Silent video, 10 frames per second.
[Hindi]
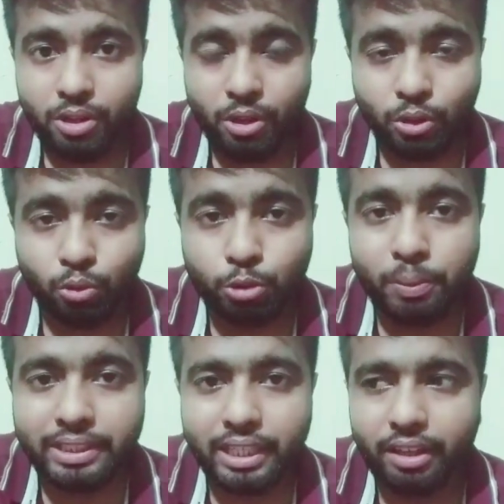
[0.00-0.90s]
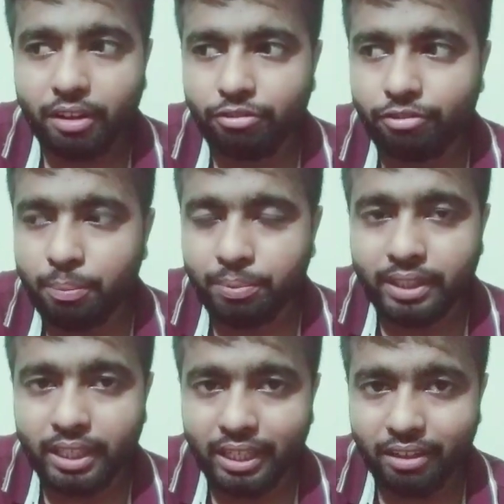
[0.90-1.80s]
तो उसमें से फिफ्टी
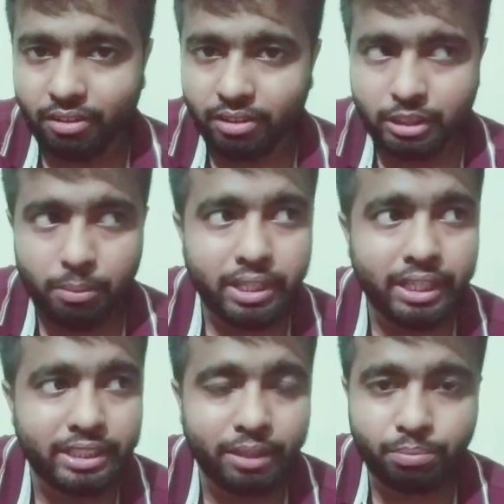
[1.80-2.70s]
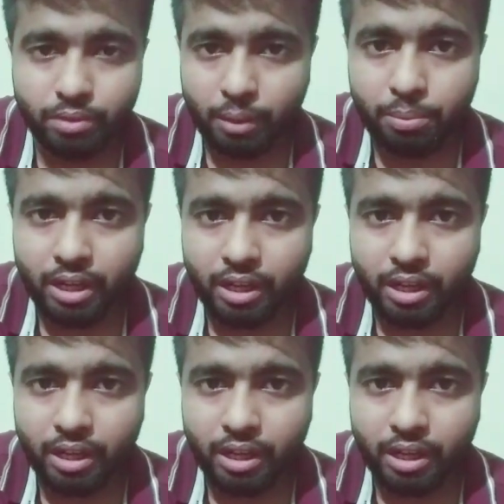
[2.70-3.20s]
समझ लीजिए आपका